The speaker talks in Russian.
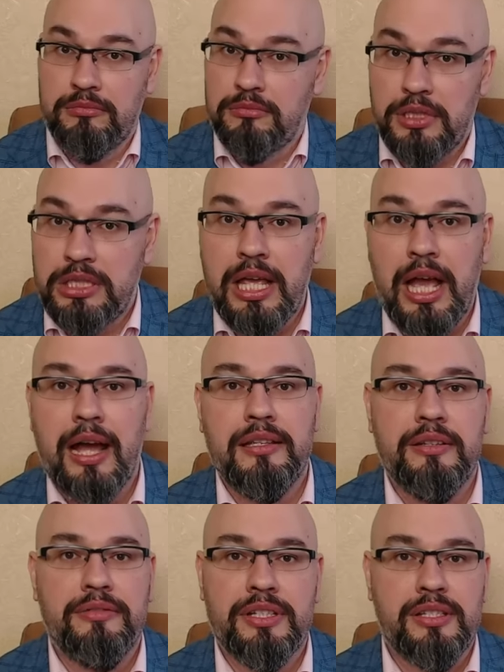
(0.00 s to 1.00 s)
я
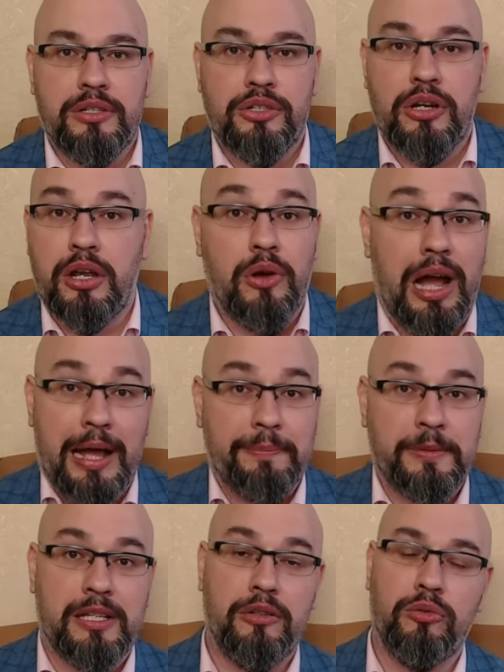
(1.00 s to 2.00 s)
не возражаю
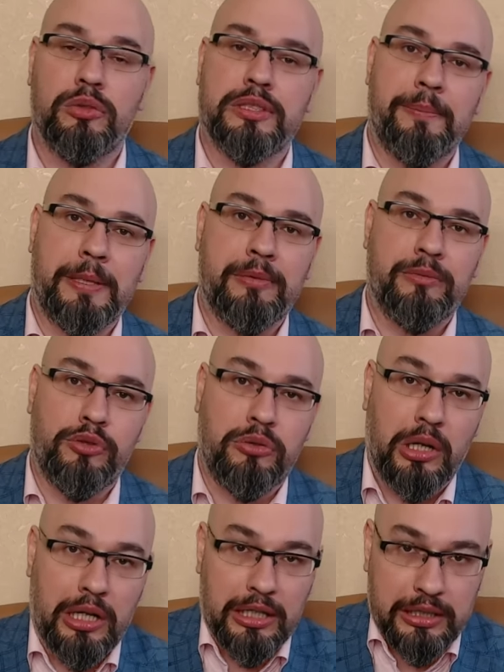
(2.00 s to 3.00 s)
абсолютно, потому
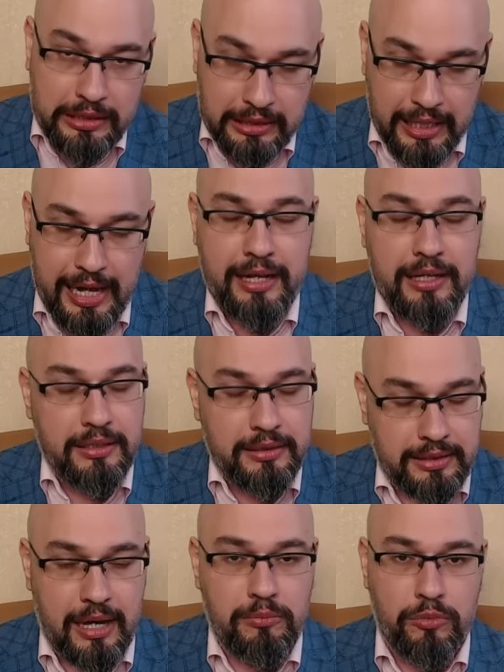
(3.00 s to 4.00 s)
что да,
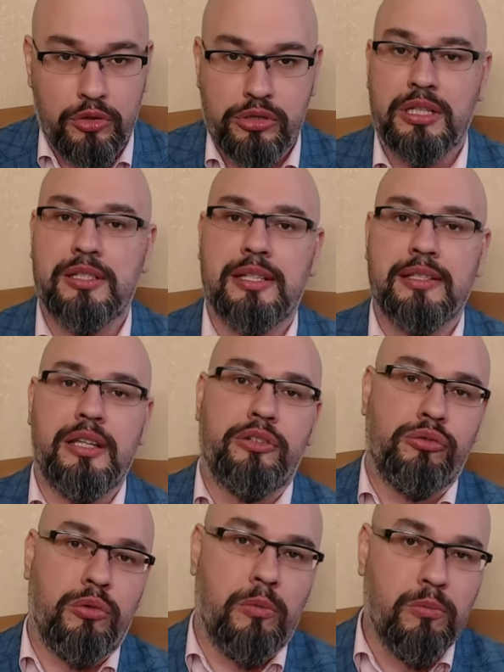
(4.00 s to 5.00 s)
там можно сказать,
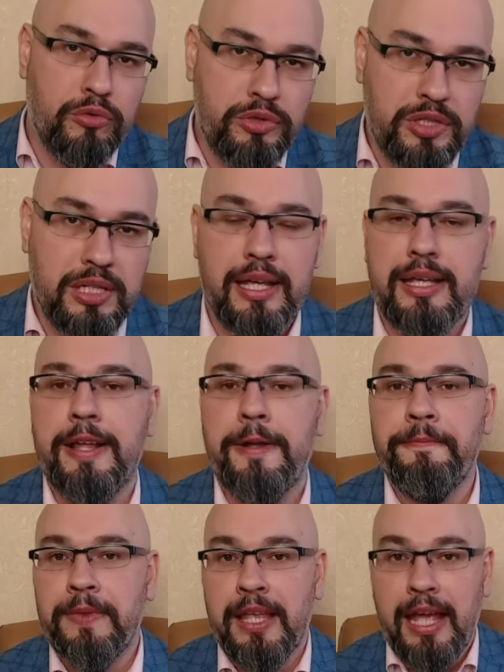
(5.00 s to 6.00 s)
что музей
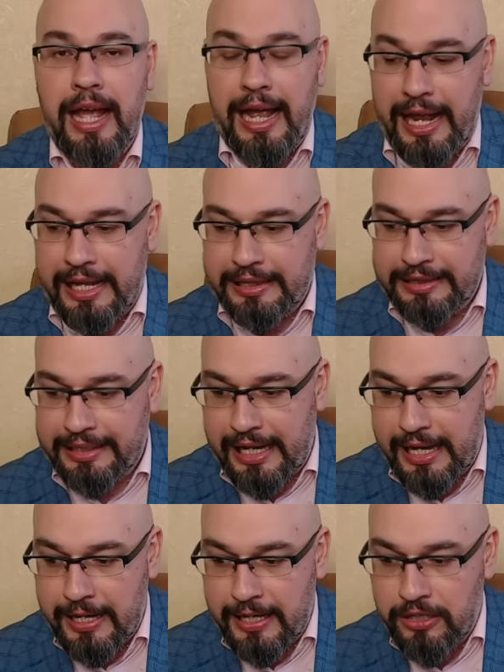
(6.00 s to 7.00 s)

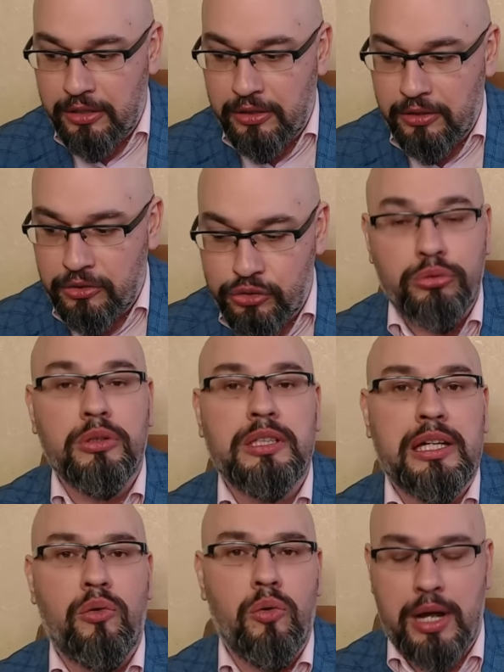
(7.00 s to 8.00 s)
это что
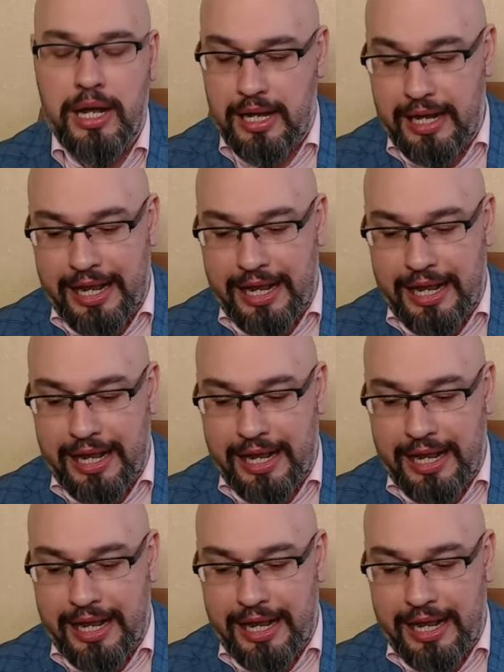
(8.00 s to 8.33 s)
такое?